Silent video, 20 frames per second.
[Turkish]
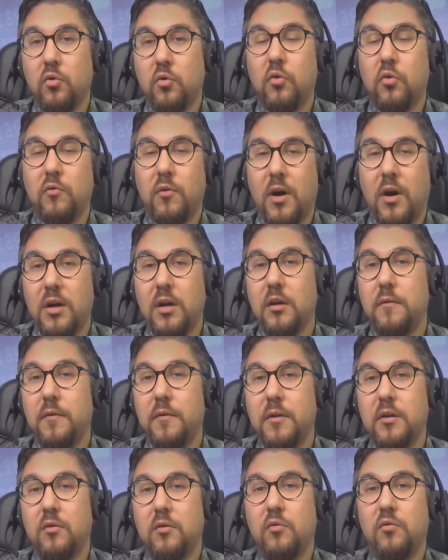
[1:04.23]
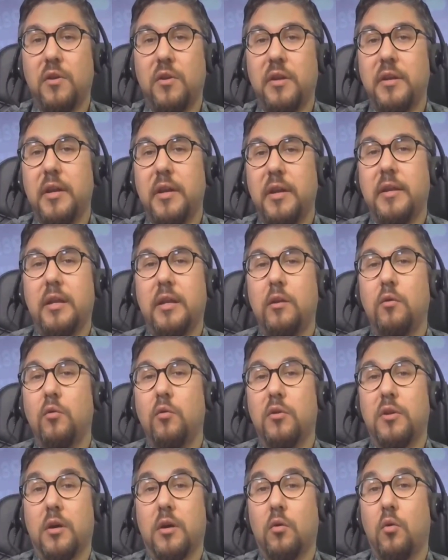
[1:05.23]
çoğu varlık fiyatı üzerine etkili
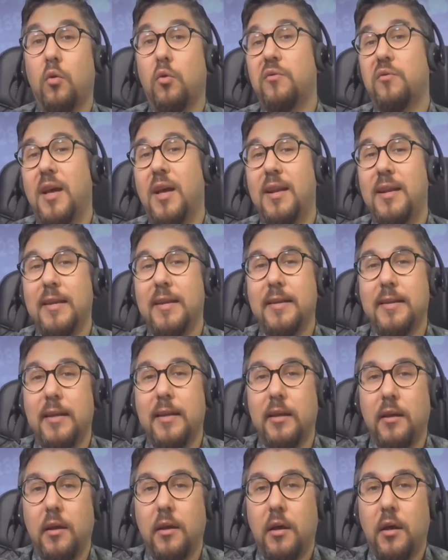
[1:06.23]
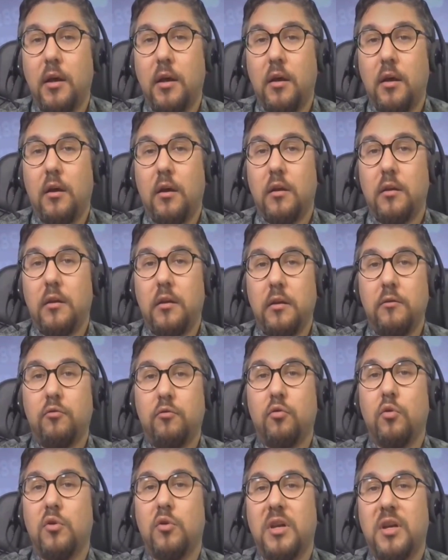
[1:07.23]
olacak. Özellikle yıl
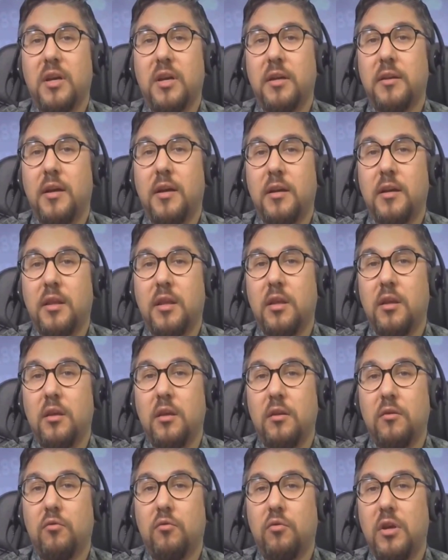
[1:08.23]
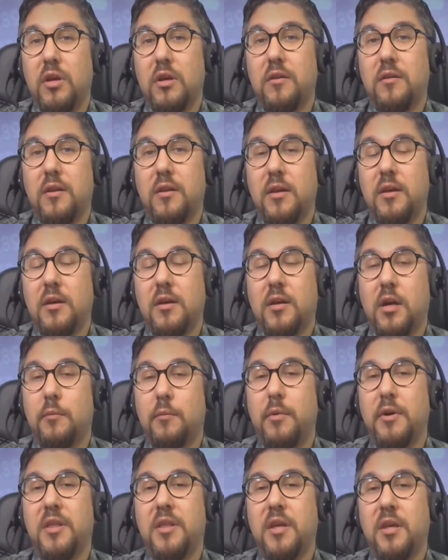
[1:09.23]
sonuna kadarki süreçte
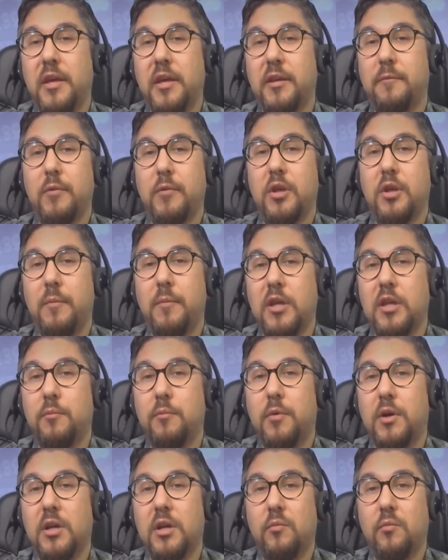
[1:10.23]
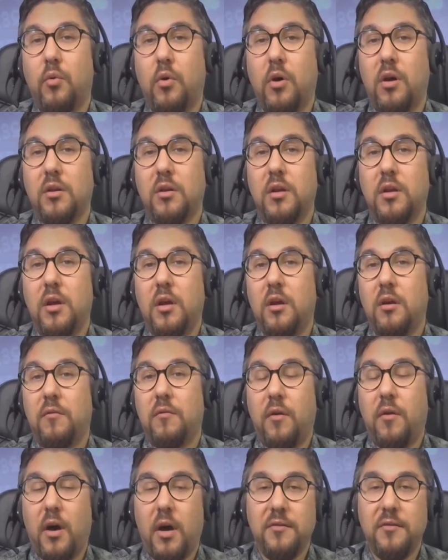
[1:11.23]
kabaca 75 bas puan
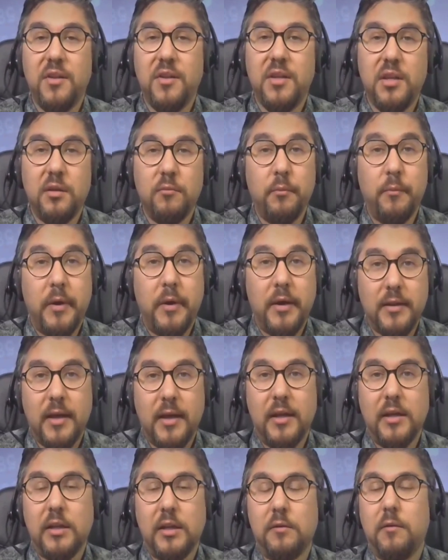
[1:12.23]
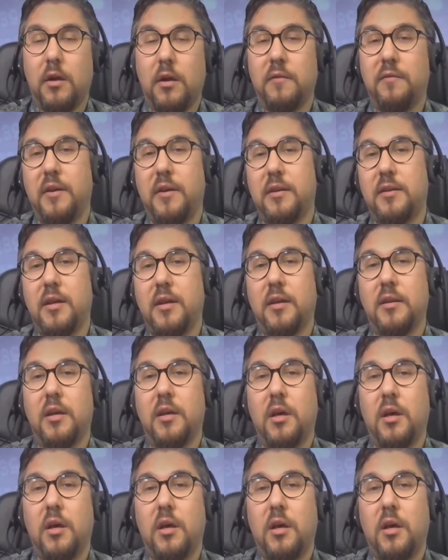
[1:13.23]
faiz indirimi beklentisi var FED'den.